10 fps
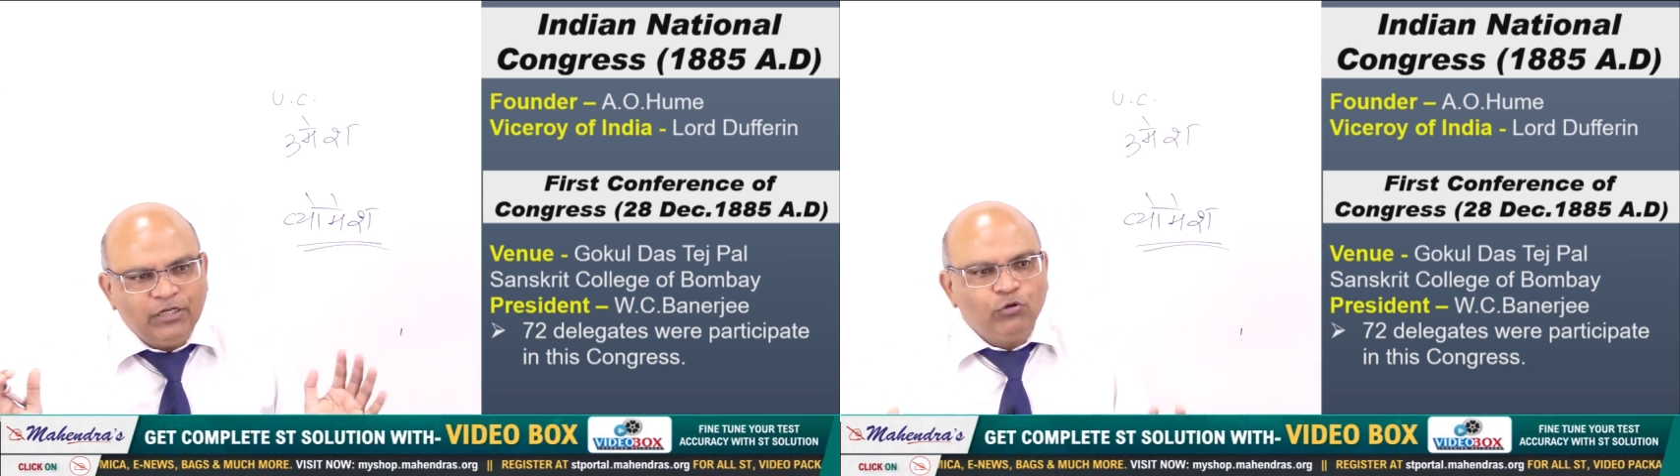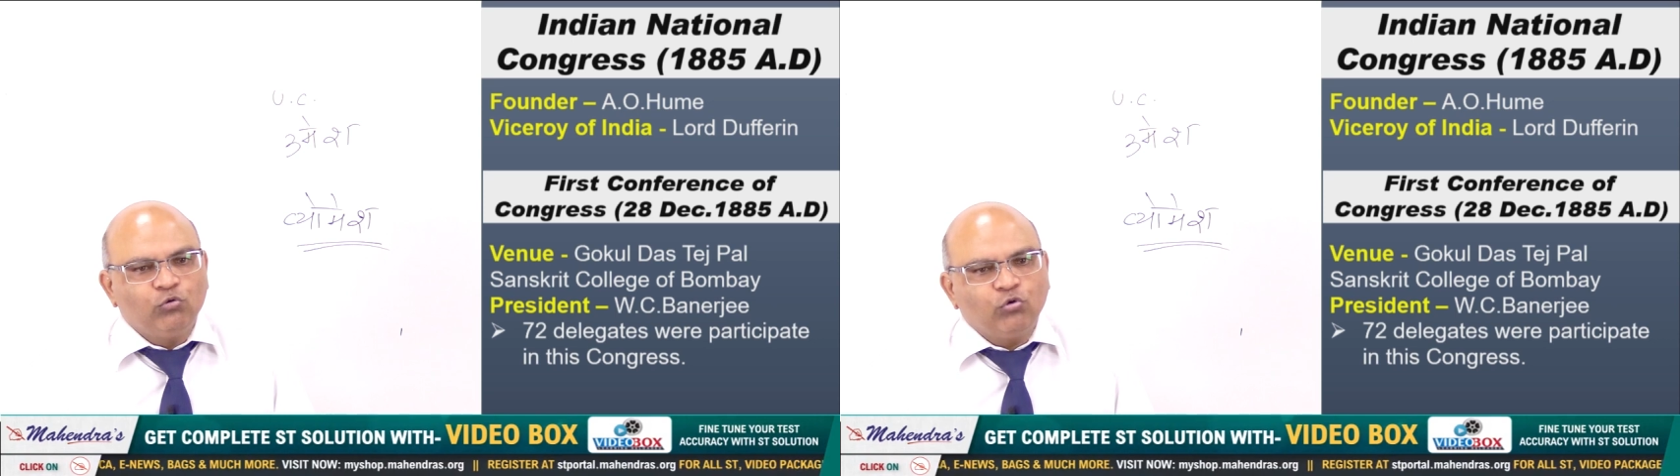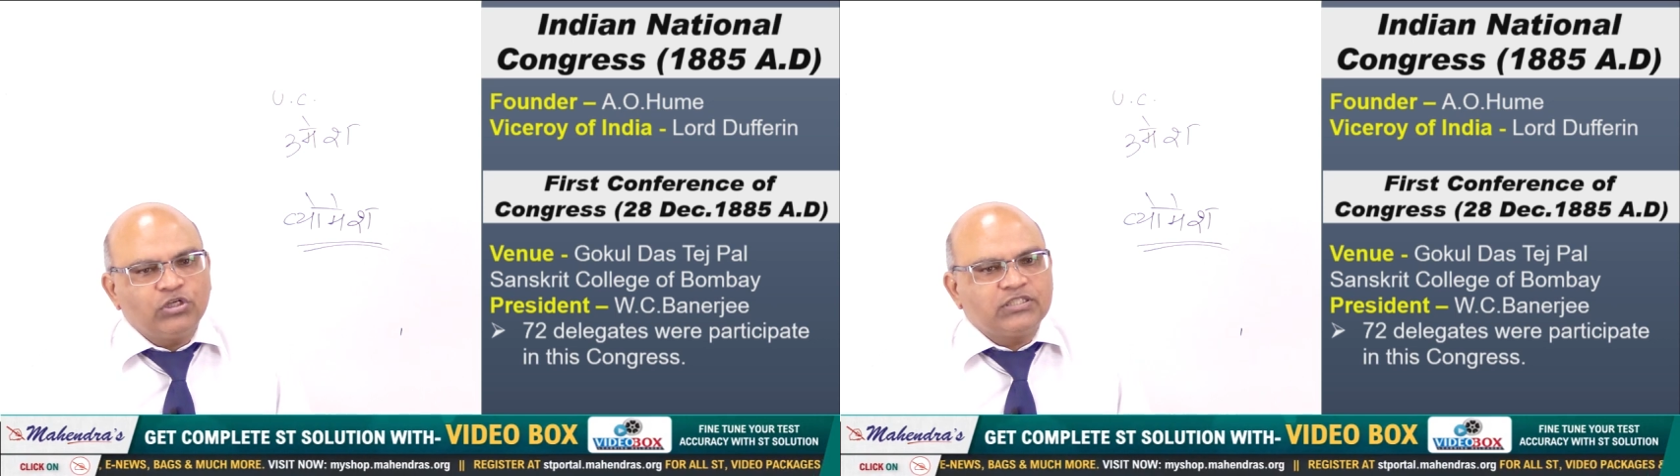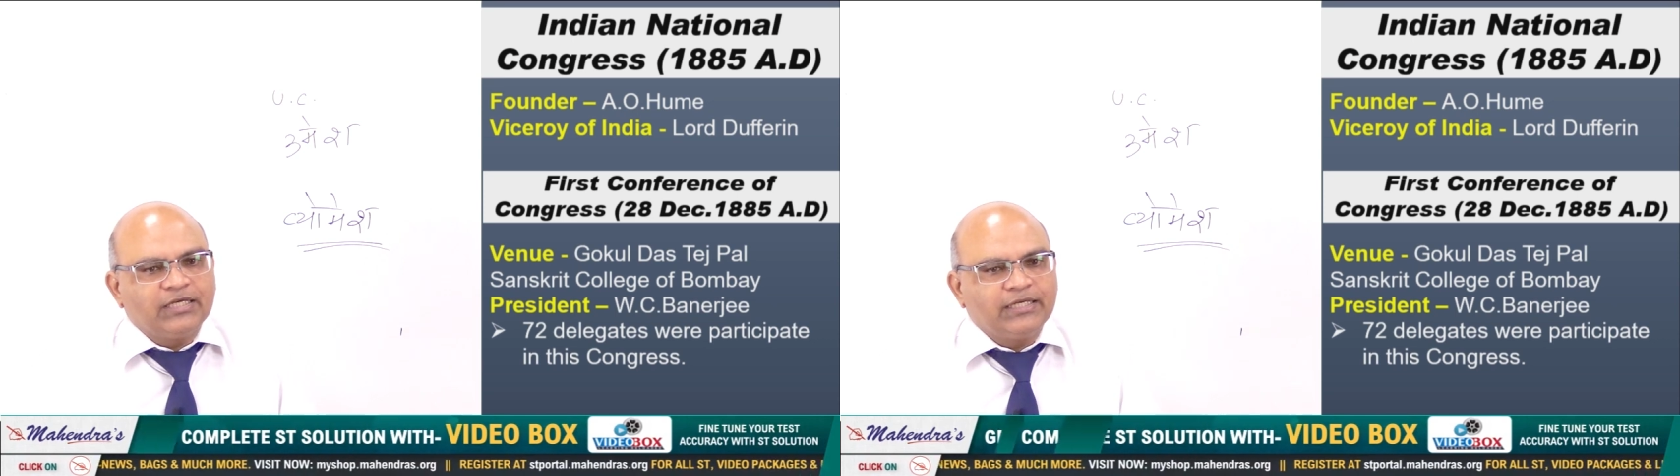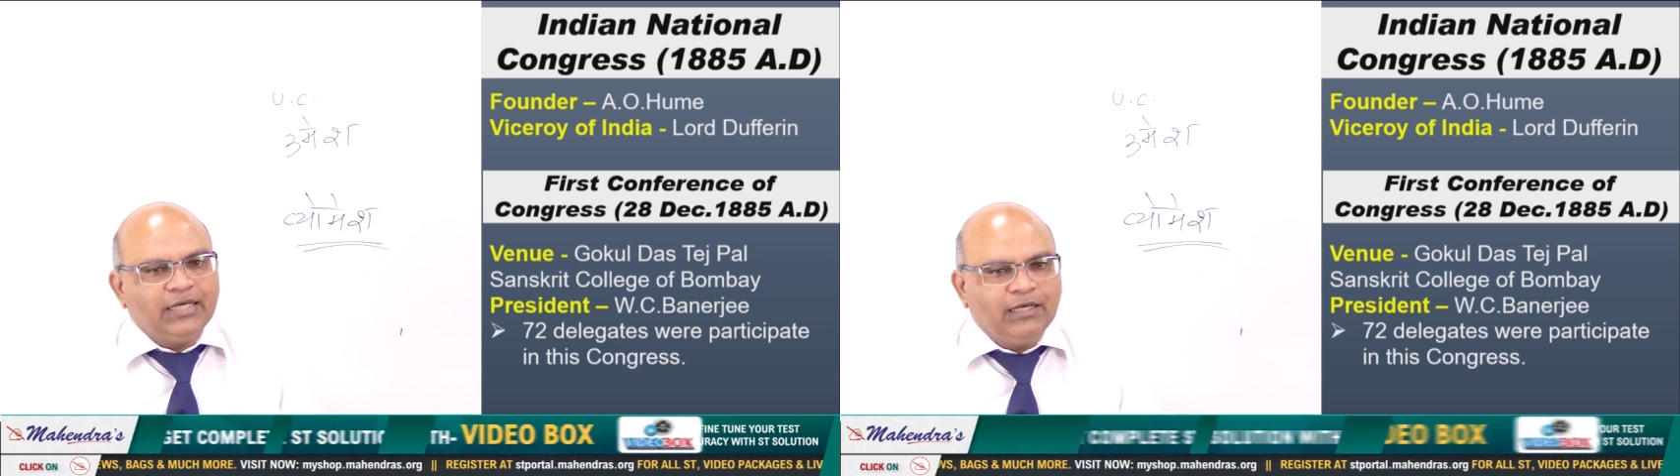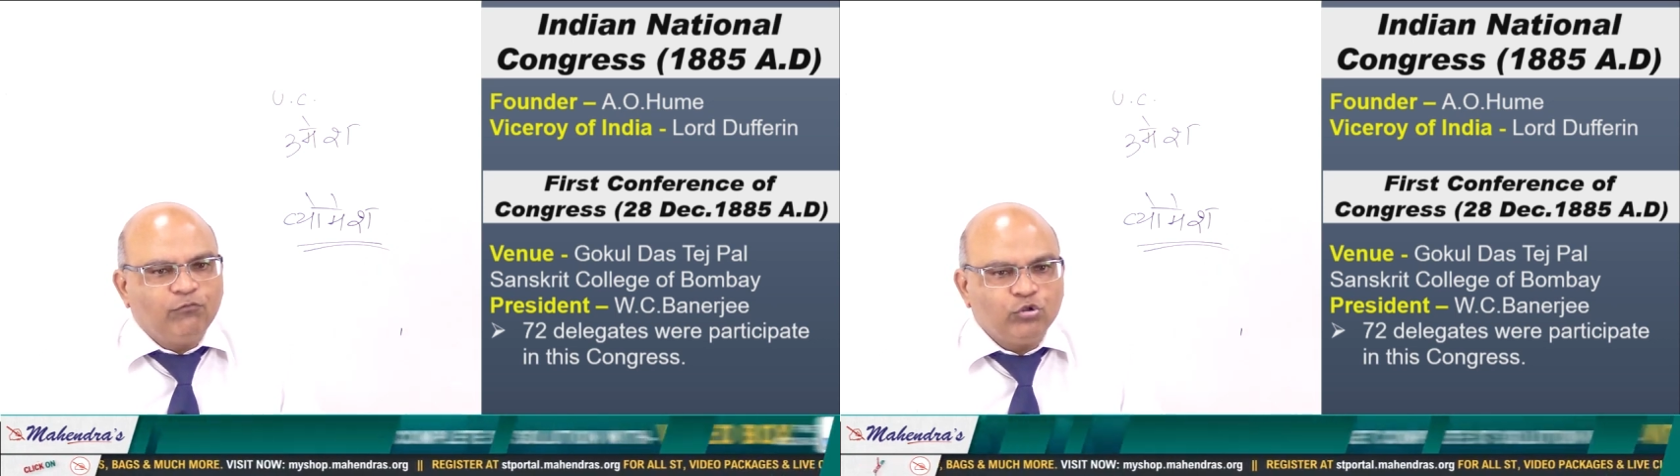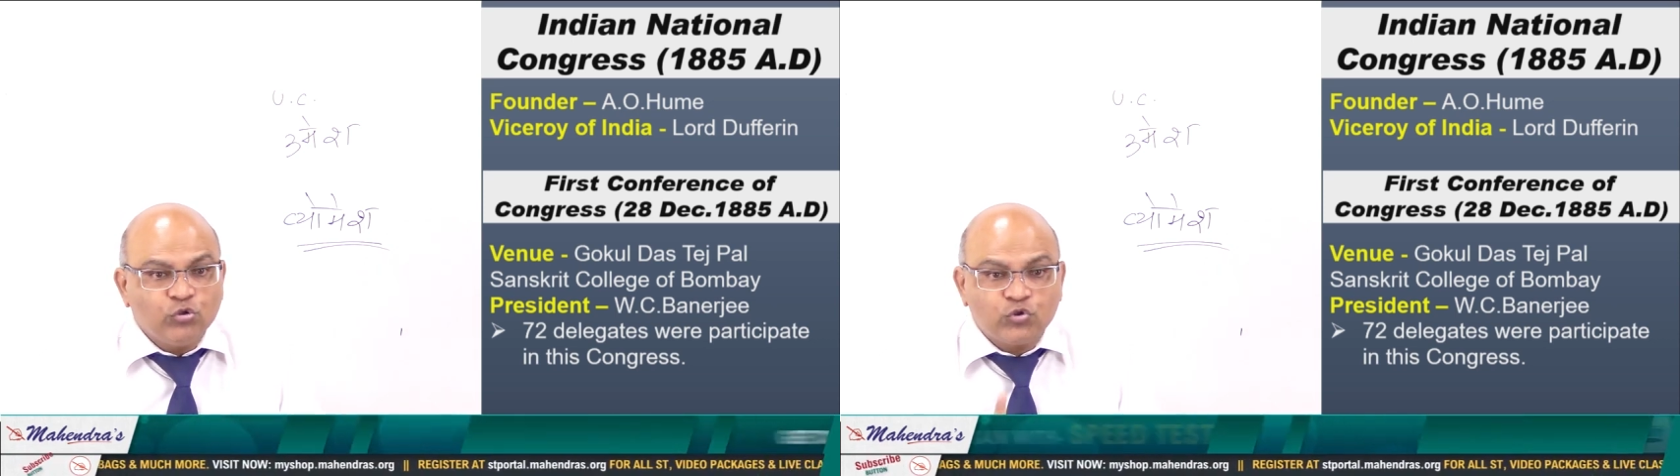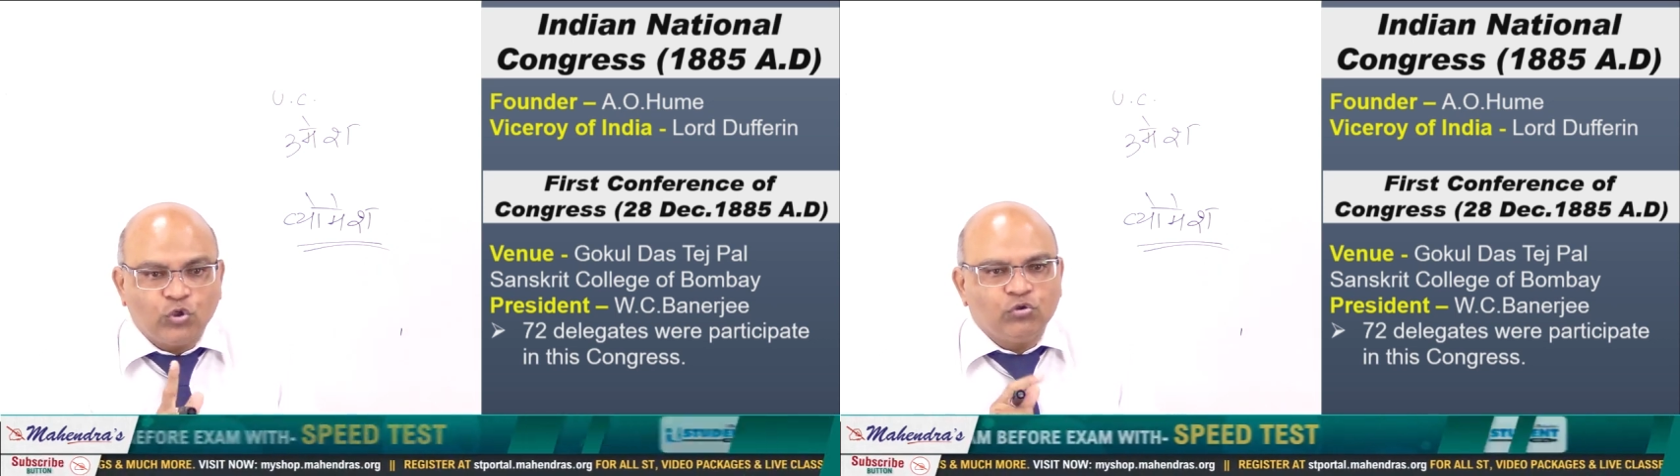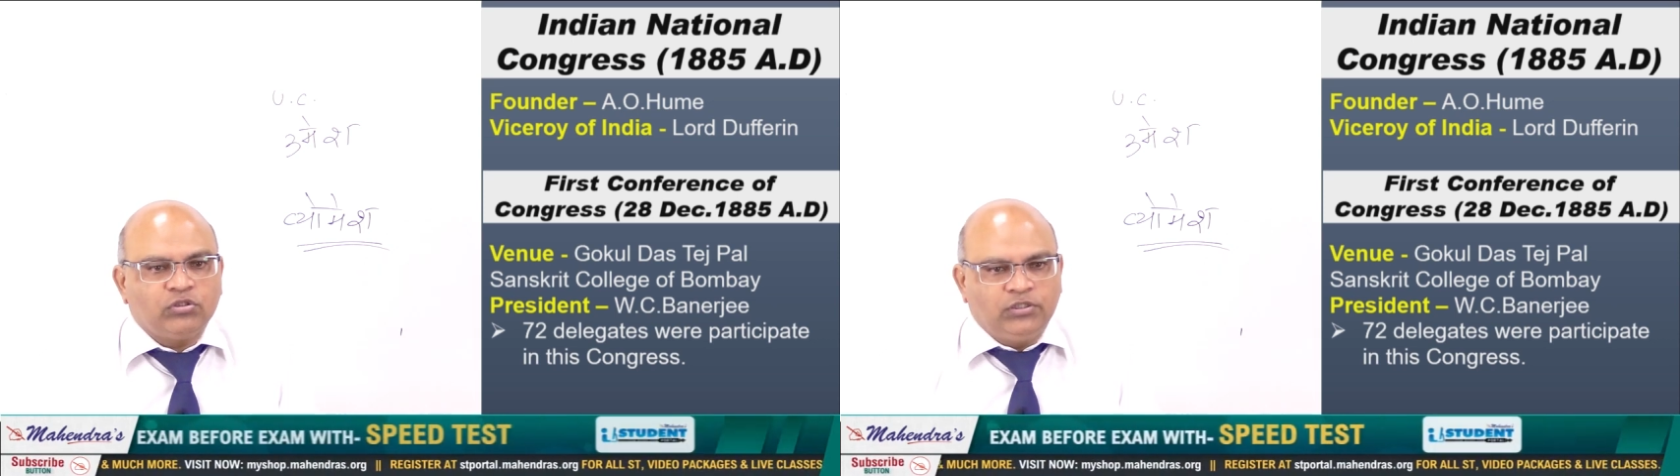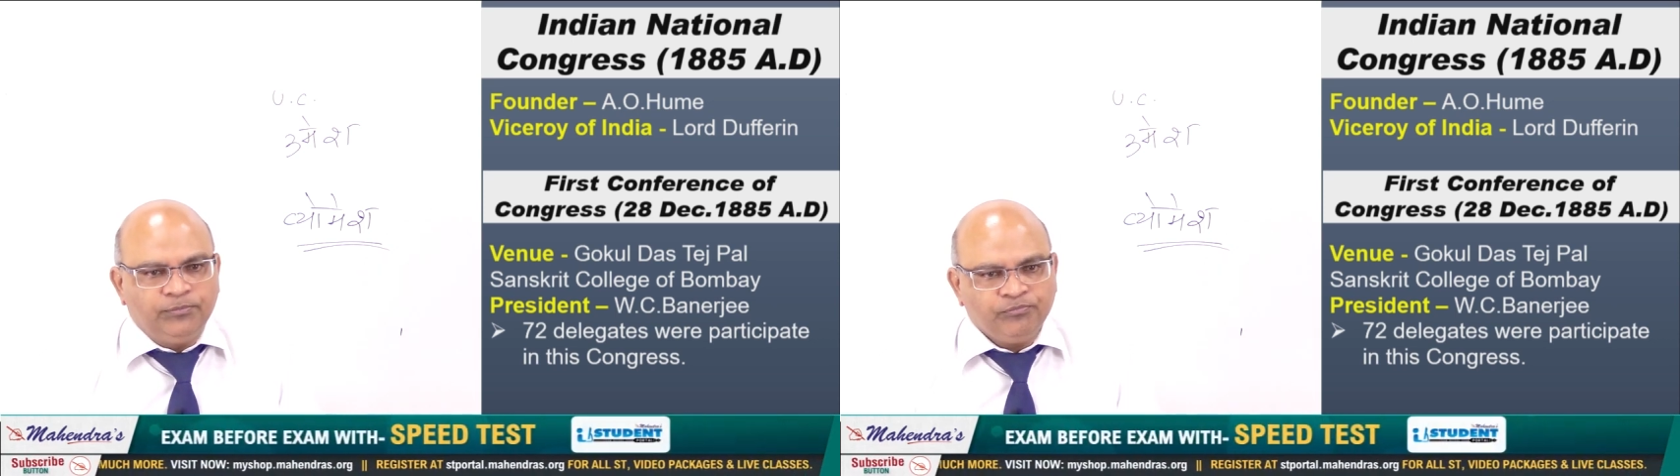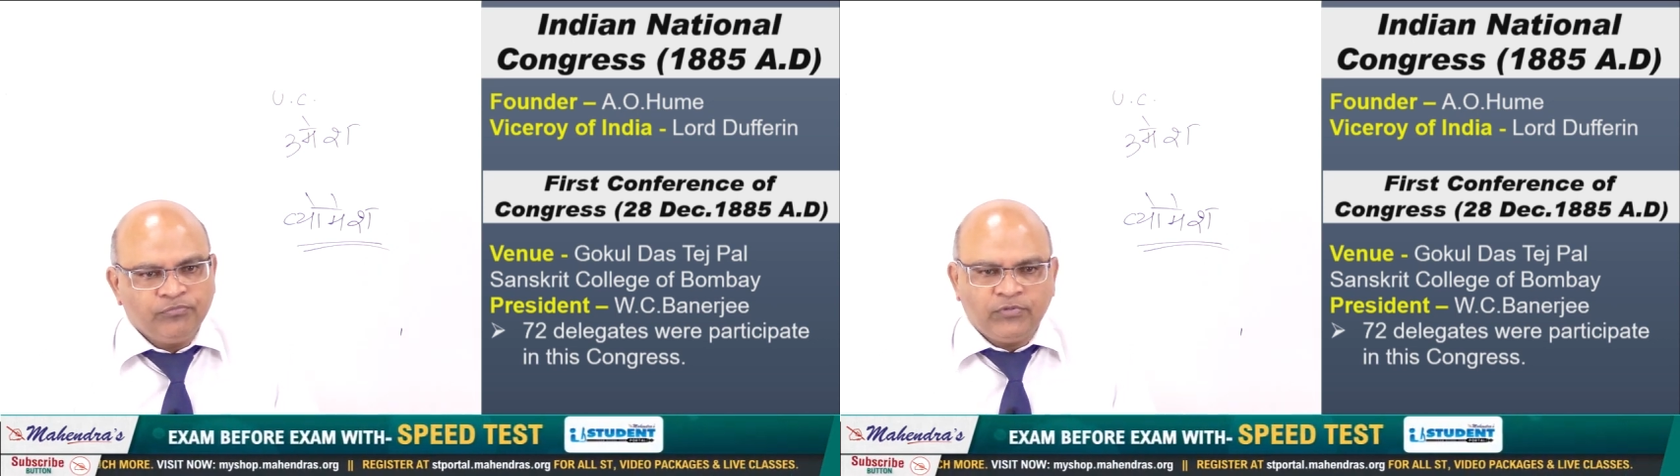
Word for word: वाले लोगों की संख्या है वो तो सौ थी